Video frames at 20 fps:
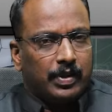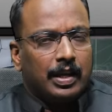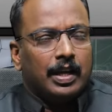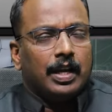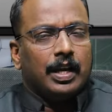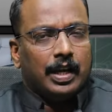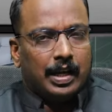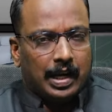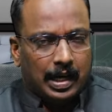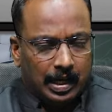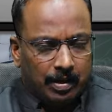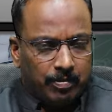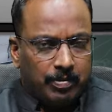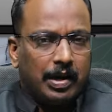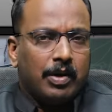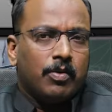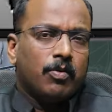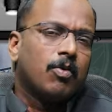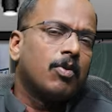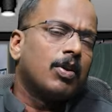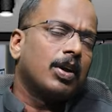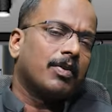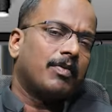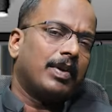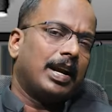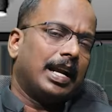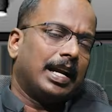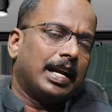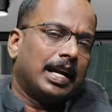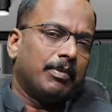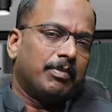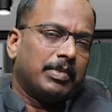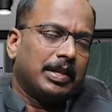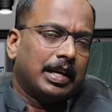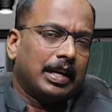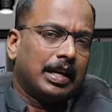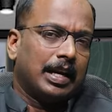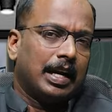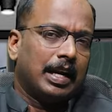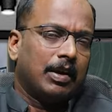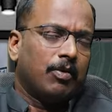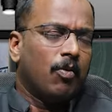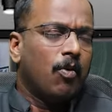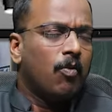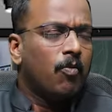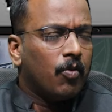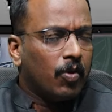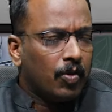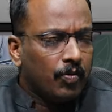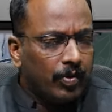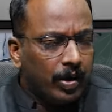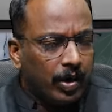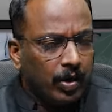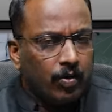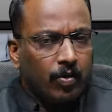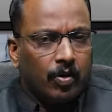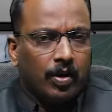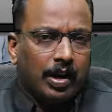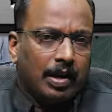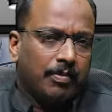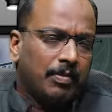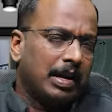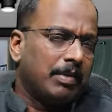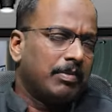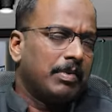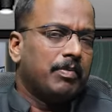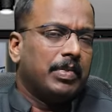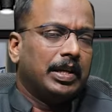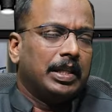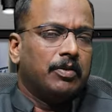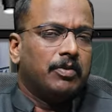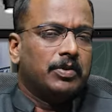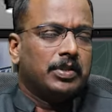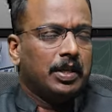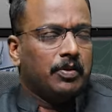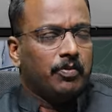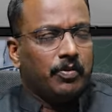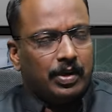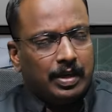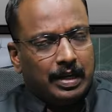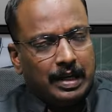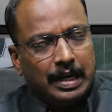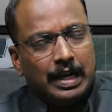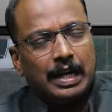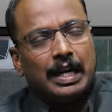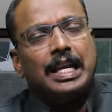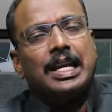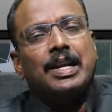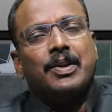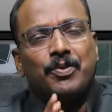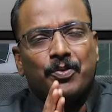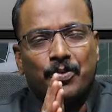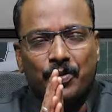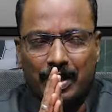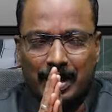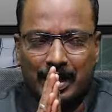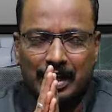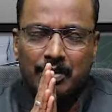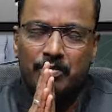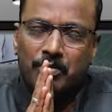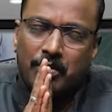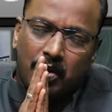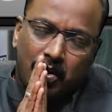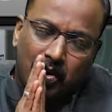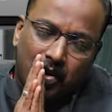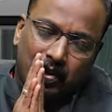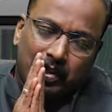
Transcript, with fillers: கண்டிப்பாக உங்களுக்கு வேலை கிடைப்பதற்கான ஒவ்வொரு வீடியோக்களையுமே நம்ம பதிவு செய்வோம் நன்றி வணக்கம் ஆல் த